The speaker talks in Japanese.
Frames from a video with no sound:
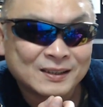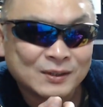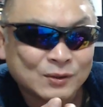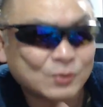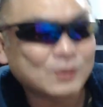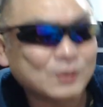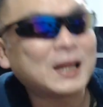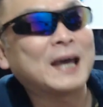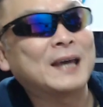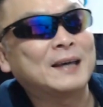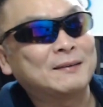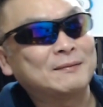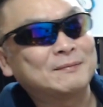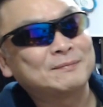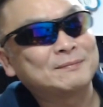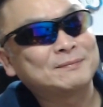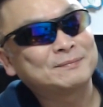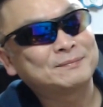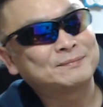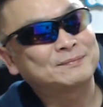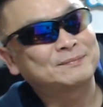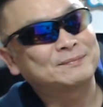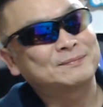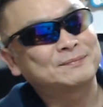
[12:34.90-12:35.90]
来ない
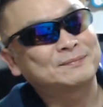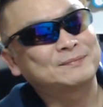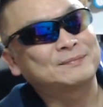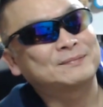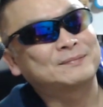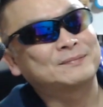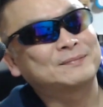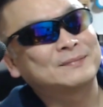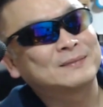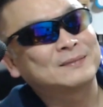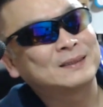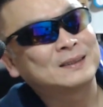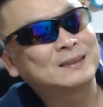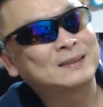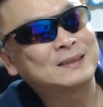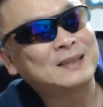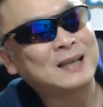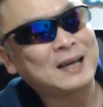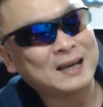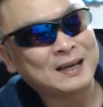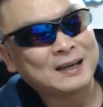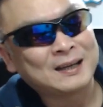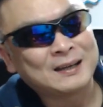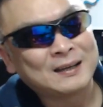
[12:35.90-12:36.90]

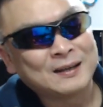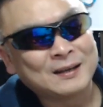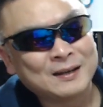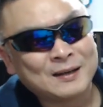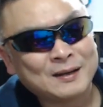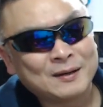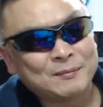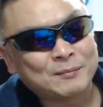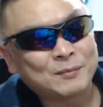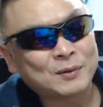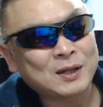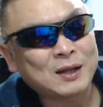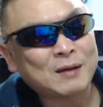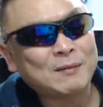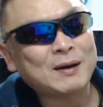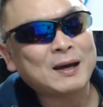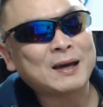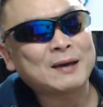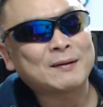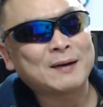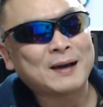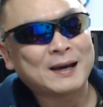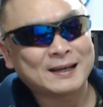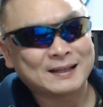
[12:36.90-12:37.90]
ね。モナ
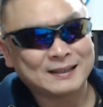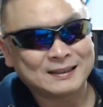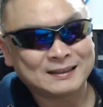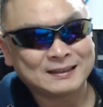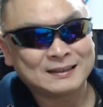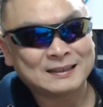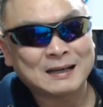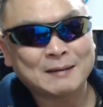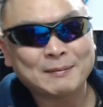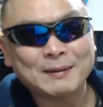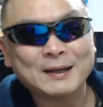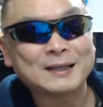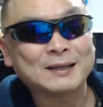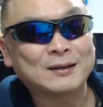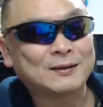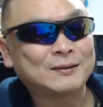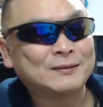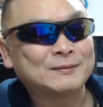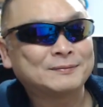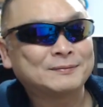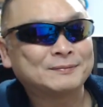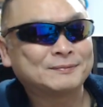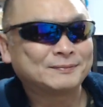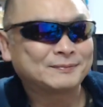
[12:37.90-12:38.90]
Wi-Fi、やばい
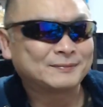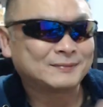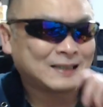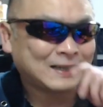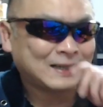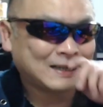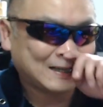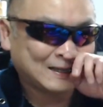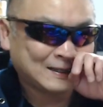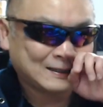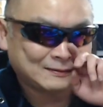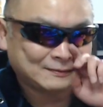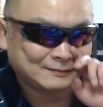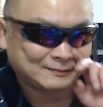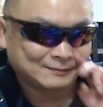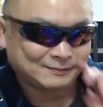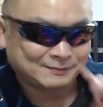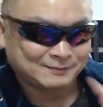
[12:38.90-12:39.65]
よ。ね。